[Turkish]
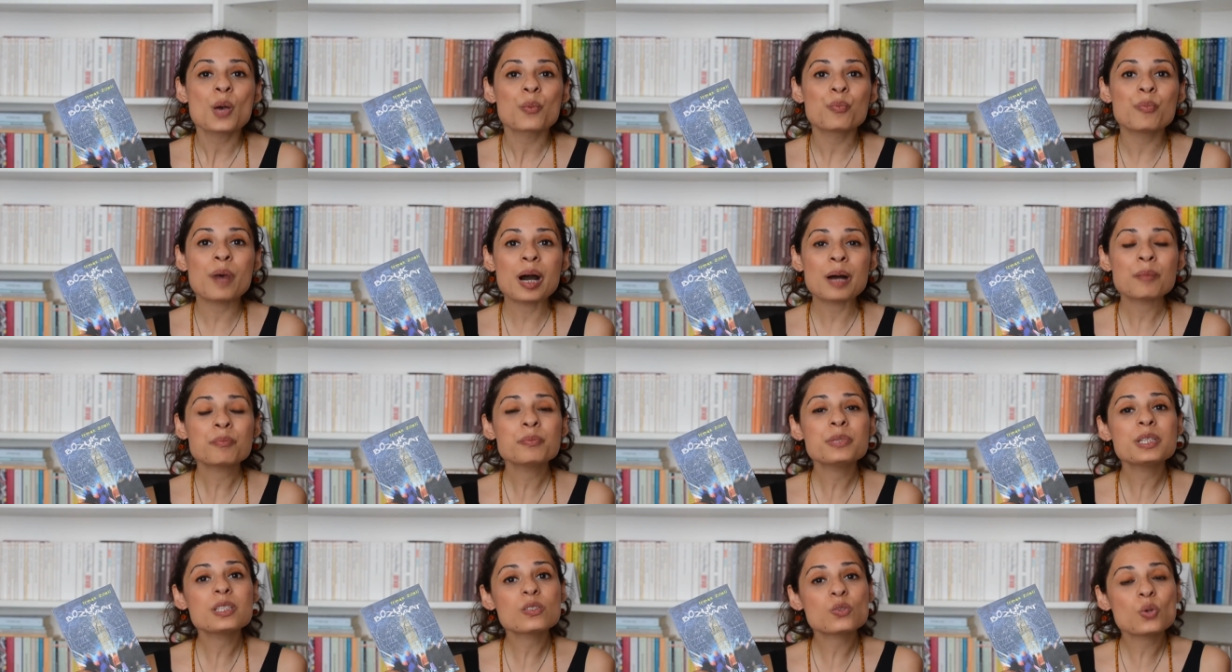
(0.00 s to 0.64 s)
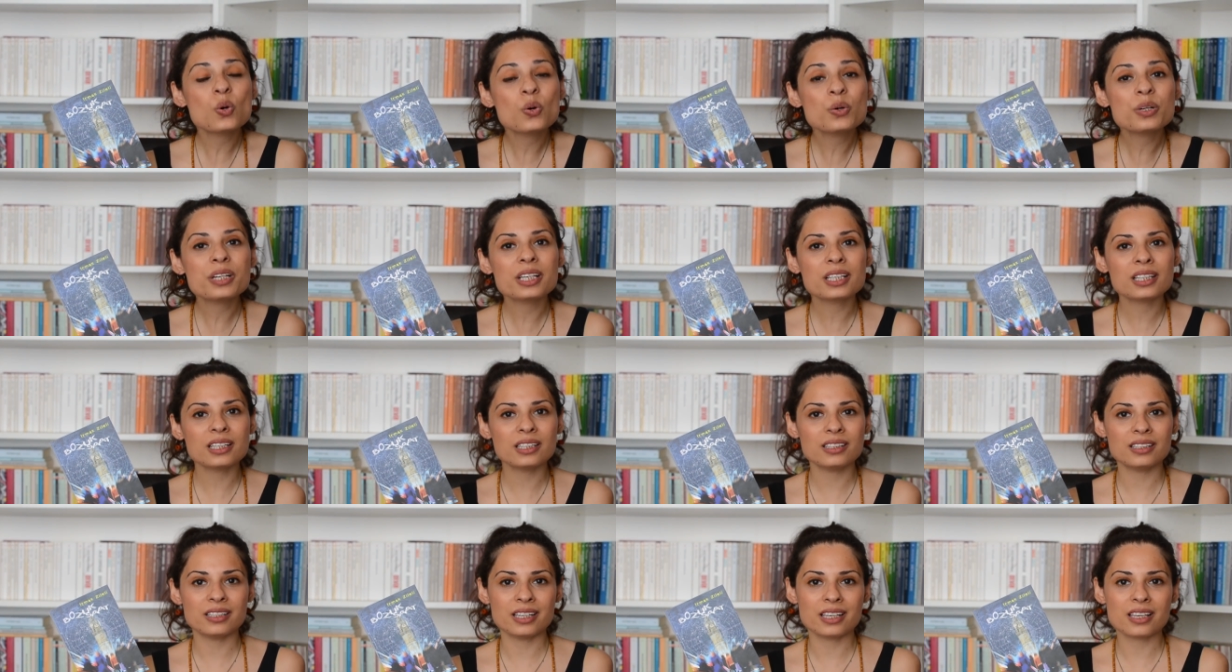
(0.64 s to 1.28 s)
ben bir
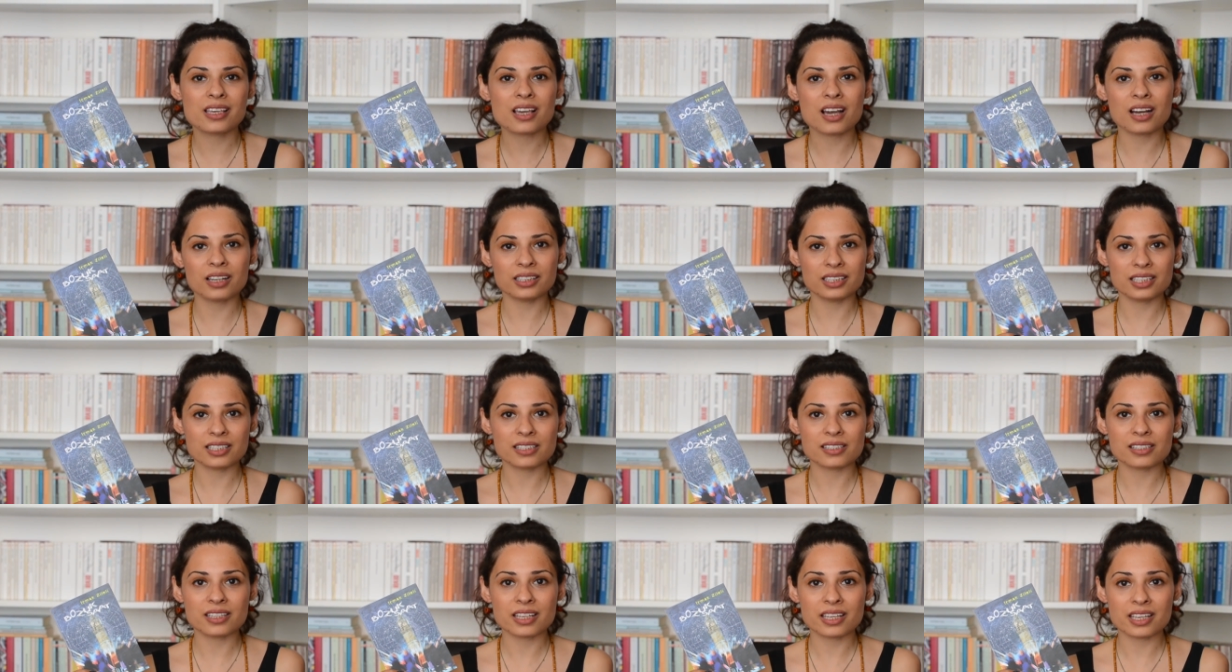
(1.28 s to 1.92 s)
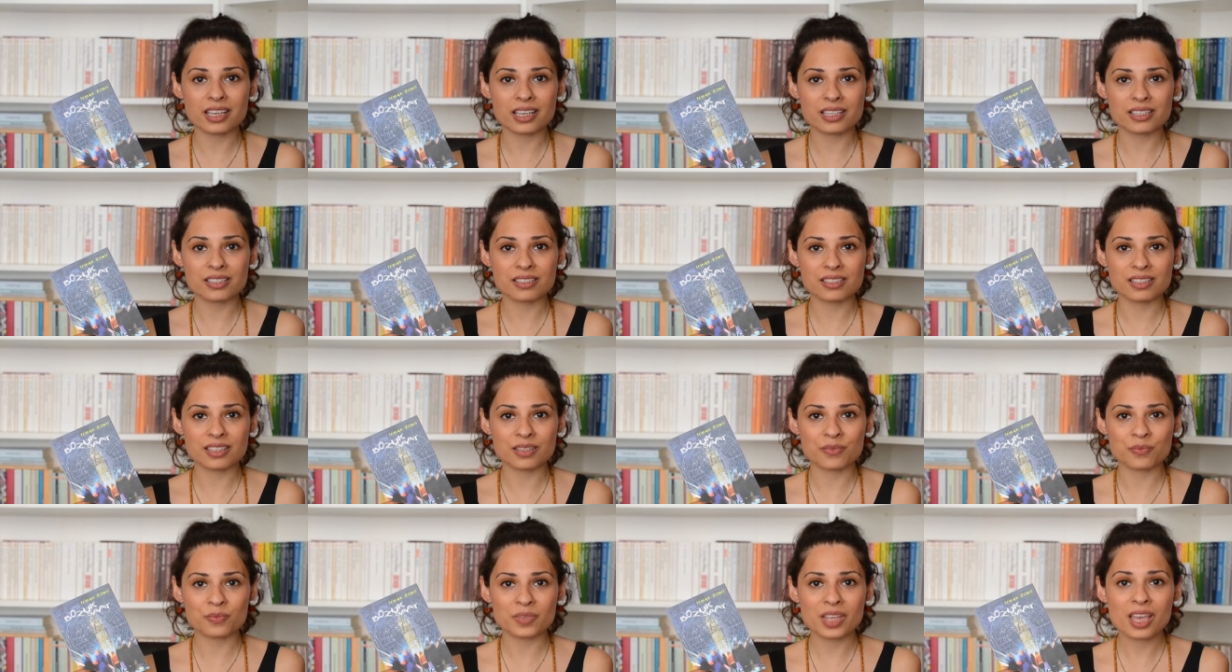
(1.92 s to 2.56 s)
sonrakinin hikayesine
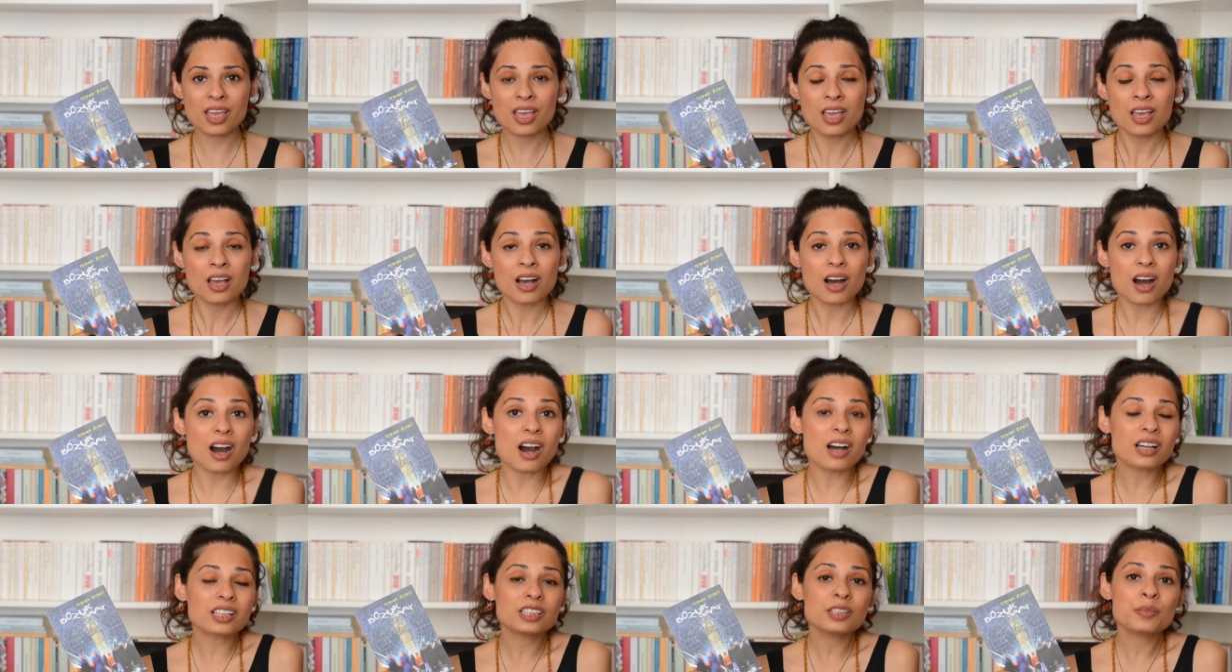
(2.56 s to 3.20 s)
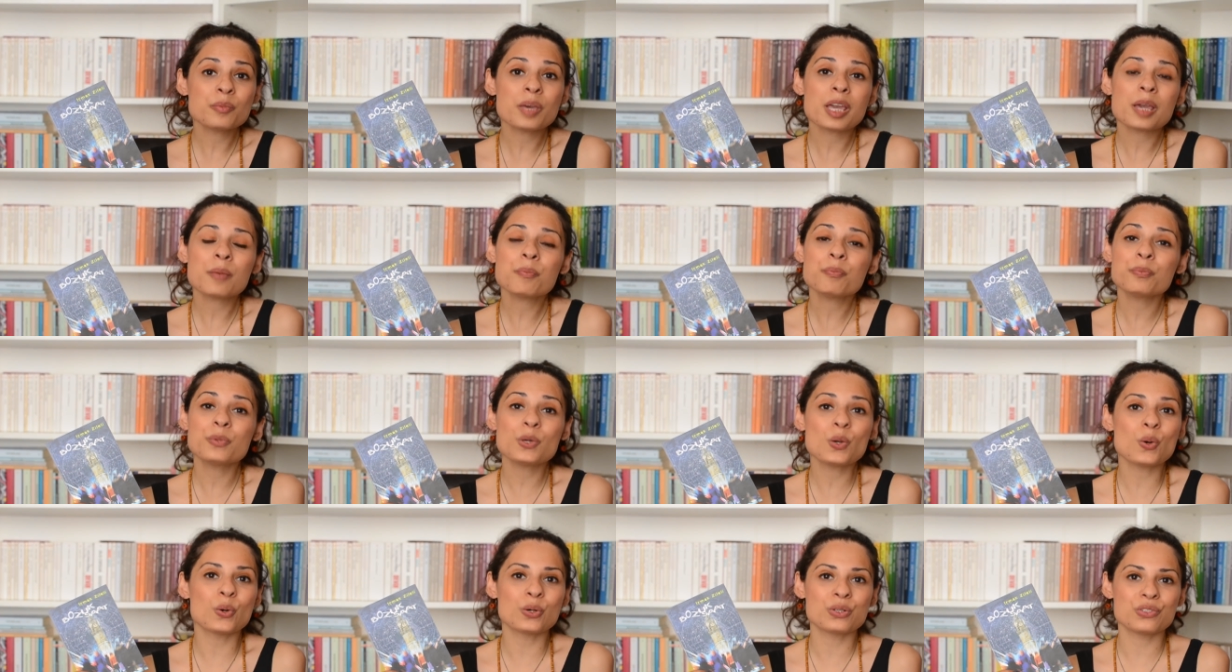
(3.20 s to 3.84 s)
geçtiğimde aklım
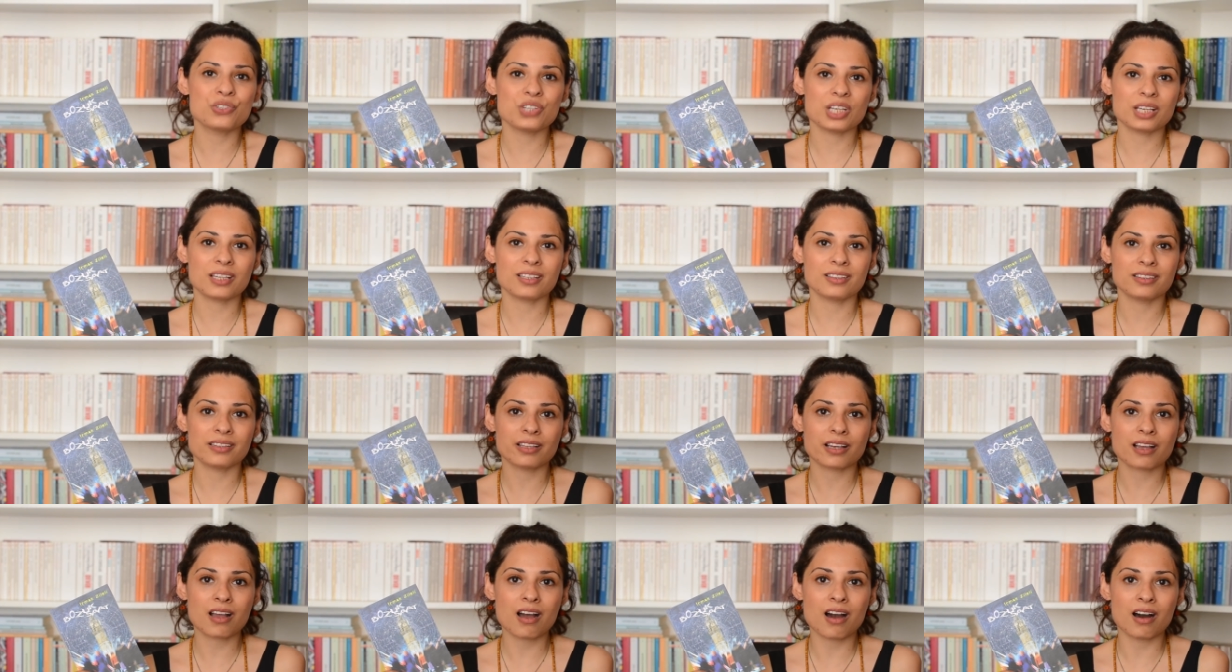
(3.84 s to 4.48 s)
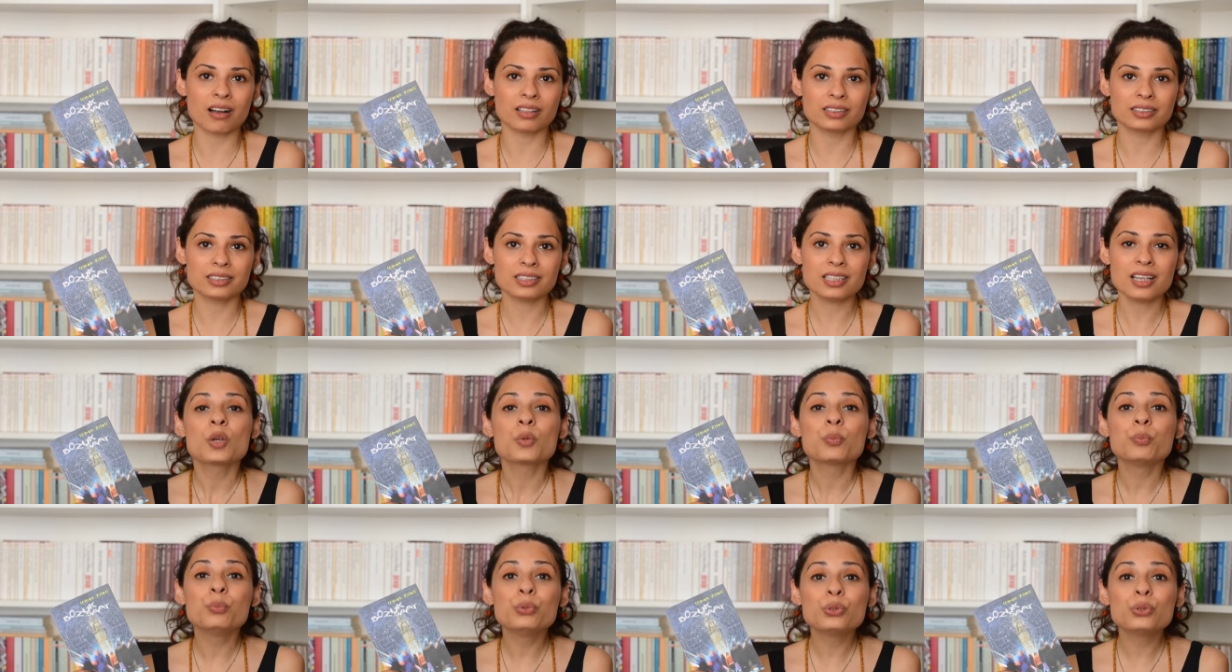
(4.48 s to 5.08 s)
hep bir öncekinde kaldı.